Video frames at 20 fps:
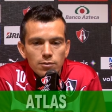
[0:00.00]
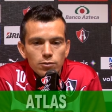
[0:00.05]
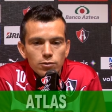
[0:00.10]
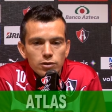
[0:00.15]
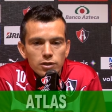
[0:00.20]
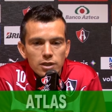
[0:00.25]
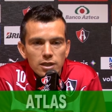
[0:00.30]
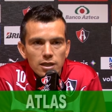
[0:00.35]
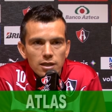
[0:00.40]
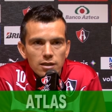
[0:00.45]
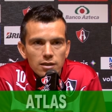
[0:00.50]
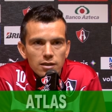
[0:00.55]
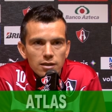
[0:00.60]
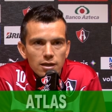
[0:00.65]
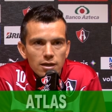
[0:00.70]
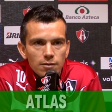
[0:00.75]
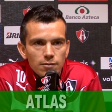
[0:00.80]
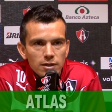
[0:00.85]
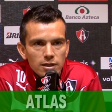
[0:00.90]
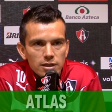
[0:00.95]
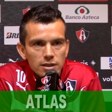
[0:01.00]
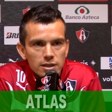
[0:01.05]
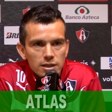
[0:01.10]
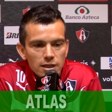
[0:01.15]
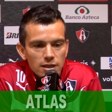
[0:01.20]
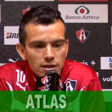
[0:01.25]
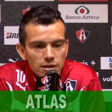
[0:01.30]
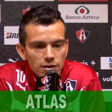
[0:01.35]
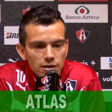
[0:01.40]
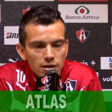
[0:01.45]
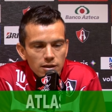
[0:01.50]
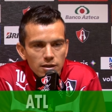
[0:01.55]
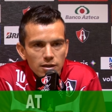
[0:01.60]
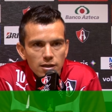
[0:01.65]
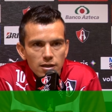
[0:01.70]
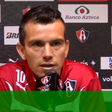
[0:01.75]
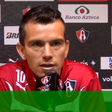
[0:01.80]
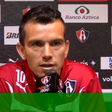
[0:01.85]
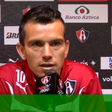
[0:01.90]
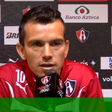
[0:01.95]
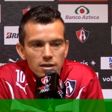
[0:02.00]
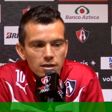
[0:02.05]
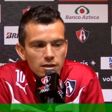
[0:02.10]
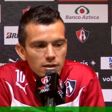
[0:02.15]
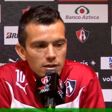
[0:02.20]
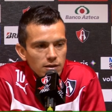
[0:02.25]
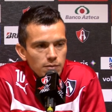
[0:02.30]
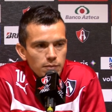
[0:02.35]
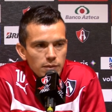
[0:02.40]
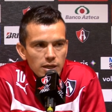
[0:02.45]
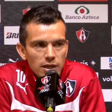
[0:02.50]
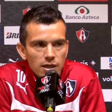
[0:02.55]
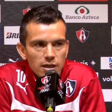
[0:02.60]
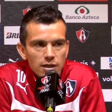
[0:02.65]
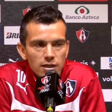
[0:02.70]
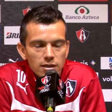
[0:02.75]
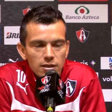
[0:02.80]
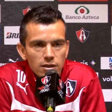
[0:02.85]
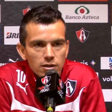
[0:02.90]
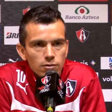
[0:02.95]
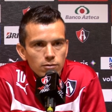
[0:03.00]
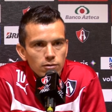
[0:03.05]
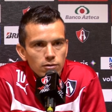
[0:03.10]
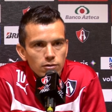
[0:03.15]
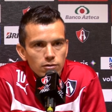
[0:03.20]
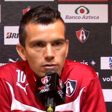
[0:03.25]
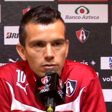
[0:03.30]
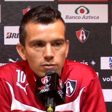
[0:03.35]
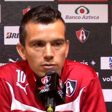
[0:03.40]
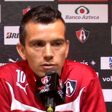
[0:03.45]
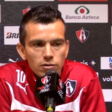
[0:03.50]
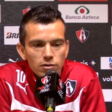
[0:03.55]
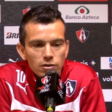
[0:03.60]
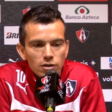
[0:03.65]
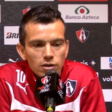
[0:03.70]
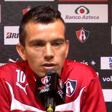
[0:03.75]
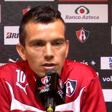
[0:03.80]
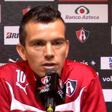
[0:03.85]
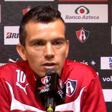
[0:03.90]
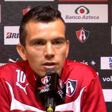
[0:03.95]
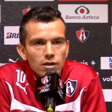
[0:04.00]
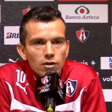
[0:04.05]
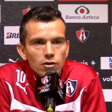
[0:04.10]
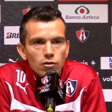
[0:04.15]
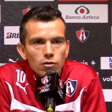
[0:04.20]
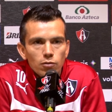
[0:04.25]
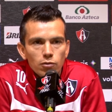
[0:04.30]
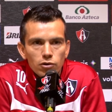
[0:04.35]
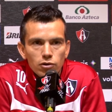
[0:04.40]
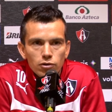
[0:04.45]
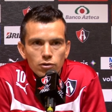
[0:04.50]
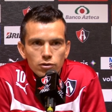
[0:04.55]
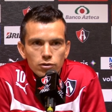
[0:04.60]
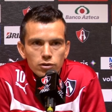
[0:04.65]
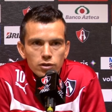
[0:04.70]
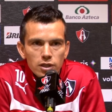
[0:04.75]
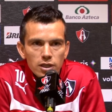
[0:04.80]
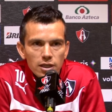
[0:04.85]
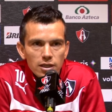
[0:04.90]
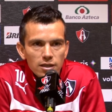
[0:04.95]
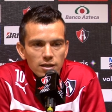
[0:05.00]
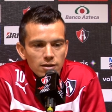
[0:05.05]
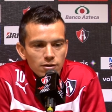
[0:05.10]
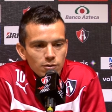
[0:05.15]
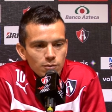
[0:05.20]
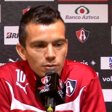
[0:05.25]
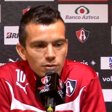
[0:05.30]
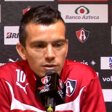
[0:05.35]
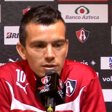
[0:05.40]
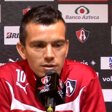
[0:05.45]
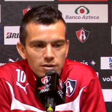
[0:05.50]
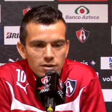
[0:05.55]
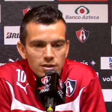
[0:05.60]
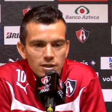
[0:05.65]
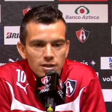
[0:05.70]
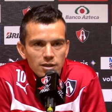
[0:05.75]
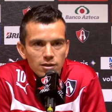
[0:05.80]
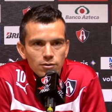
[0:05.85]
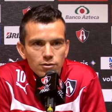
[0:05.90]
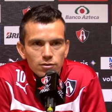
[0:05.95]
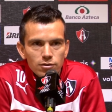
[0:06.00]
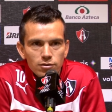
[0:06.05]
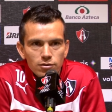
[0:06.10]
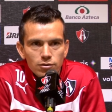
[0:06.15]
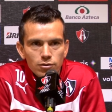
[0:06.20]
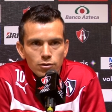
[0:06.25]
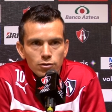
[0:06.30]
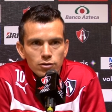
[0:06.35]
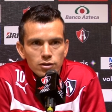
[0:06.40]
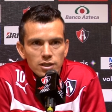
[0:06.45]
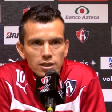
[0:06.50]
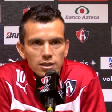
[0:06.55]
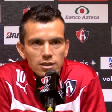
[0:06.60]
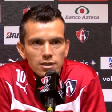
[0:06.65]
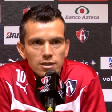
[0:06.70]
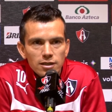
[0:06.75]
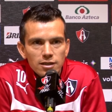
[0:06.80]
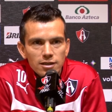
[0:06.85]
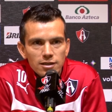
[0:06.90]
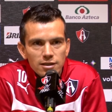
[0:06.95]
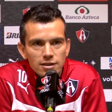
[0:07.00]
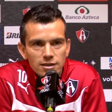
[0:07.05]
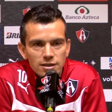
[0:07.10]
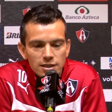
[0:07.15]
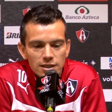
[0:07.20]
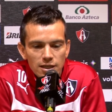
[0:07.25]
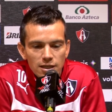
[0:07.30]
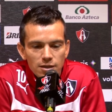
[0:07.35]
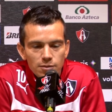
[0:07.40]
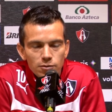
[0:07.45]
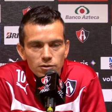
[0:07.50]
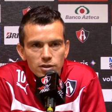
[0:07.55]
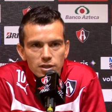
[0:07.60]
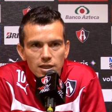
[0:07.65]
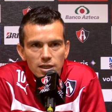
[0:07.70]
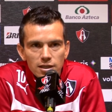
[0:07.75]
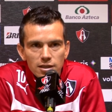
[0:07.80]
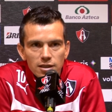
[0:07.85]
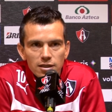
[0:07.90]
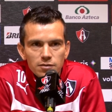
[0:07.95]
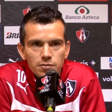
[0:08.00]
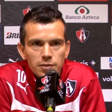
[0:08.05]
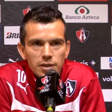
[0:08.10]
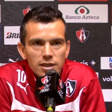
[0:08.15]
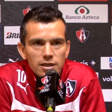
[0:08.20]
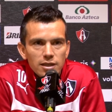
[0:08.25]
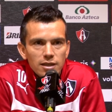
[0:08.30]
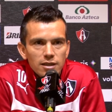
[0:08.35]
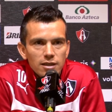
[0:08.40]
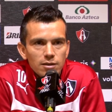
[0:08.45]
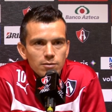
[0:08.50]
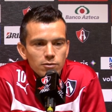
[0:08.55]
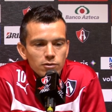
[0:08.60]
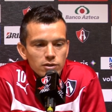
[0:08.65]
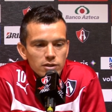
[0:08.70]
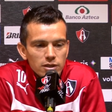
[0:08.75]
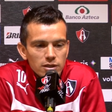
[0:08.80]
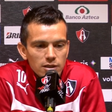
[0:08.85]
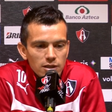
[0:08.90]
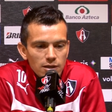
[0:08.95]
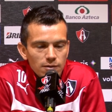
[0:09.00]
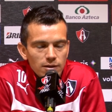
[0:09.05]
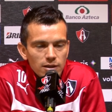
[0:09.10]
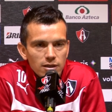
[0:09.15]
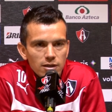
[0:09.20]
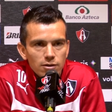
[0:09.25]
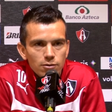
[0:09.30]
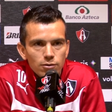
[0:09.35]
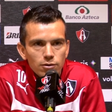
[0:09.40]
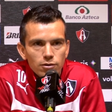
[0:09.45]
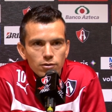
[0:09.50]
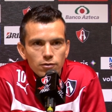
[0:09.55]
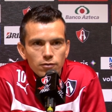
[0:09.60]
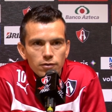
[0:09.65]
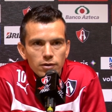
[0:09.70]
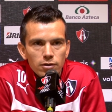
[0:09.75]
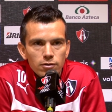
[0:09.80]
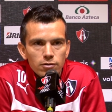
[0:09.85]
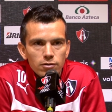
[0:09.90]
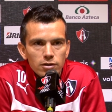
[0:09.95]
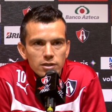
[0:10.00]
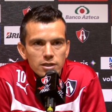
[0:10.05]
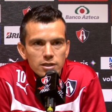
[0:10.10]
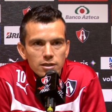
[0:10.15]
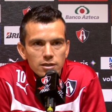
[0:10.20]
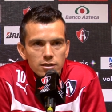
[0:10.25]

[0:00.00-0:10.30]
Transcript: buscar avanzar en liguilla y pelear el título como, como todos quieren, como te digo, todos los que salimos de Atlas pretendemos levantar un trofeo con esta